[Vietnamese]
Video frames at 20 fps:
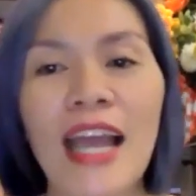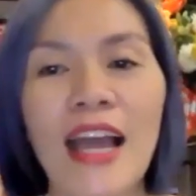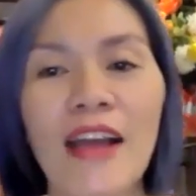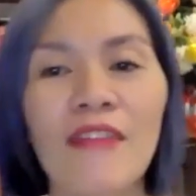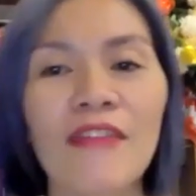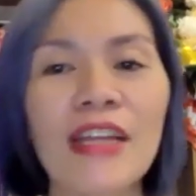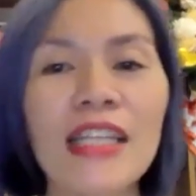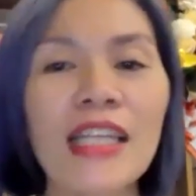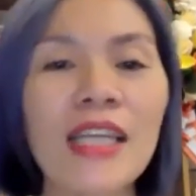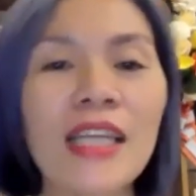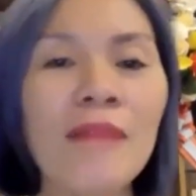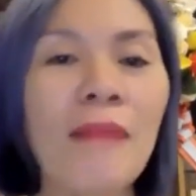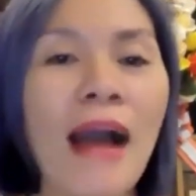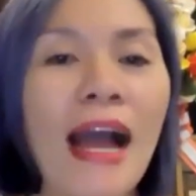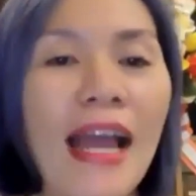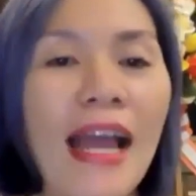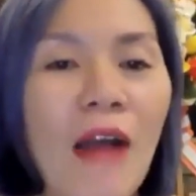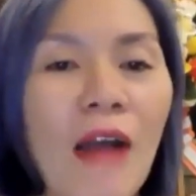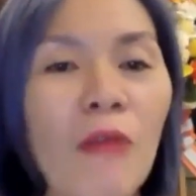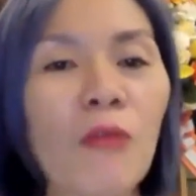Vậy thì bài
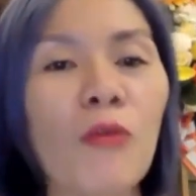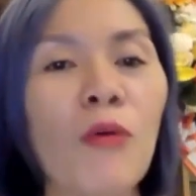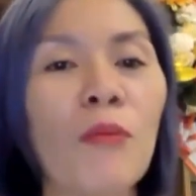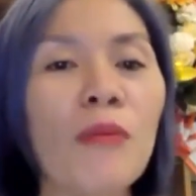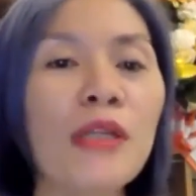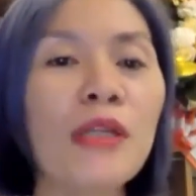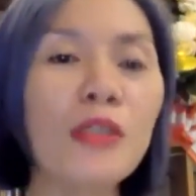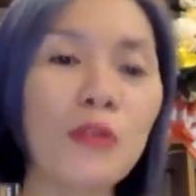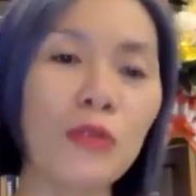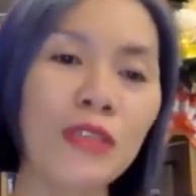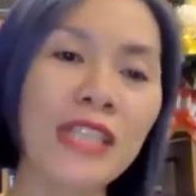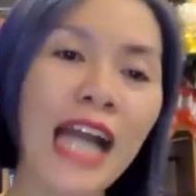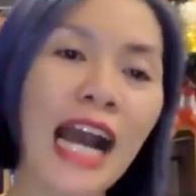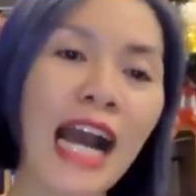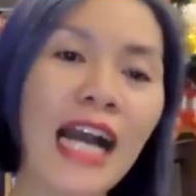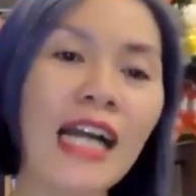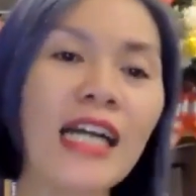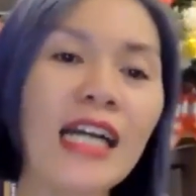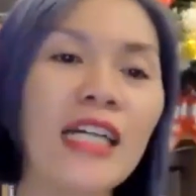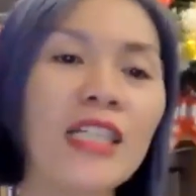học của mình rút ra
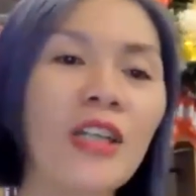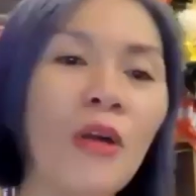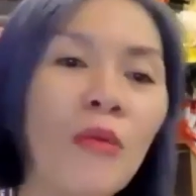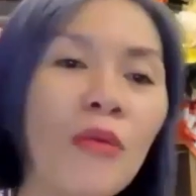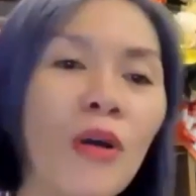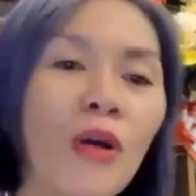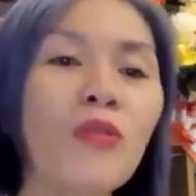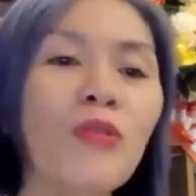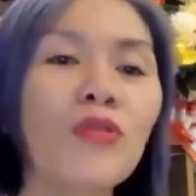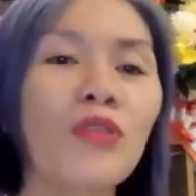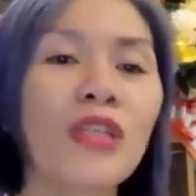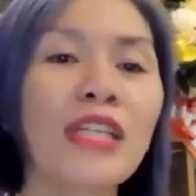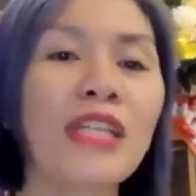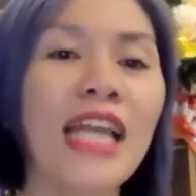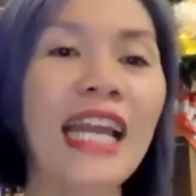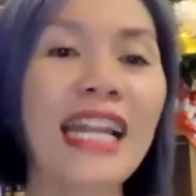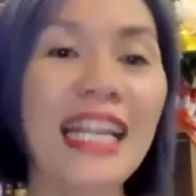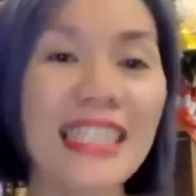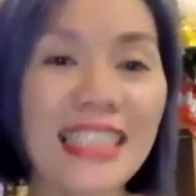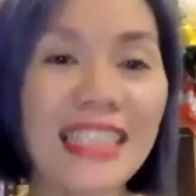ở trong câu chuyện
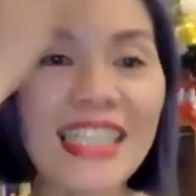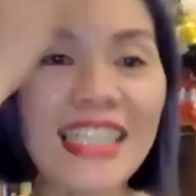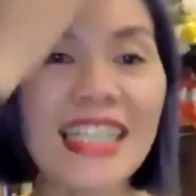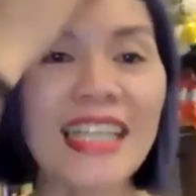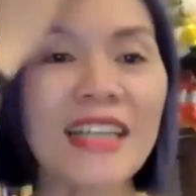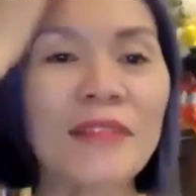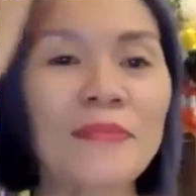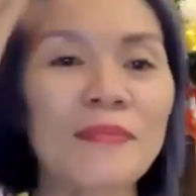này là gì?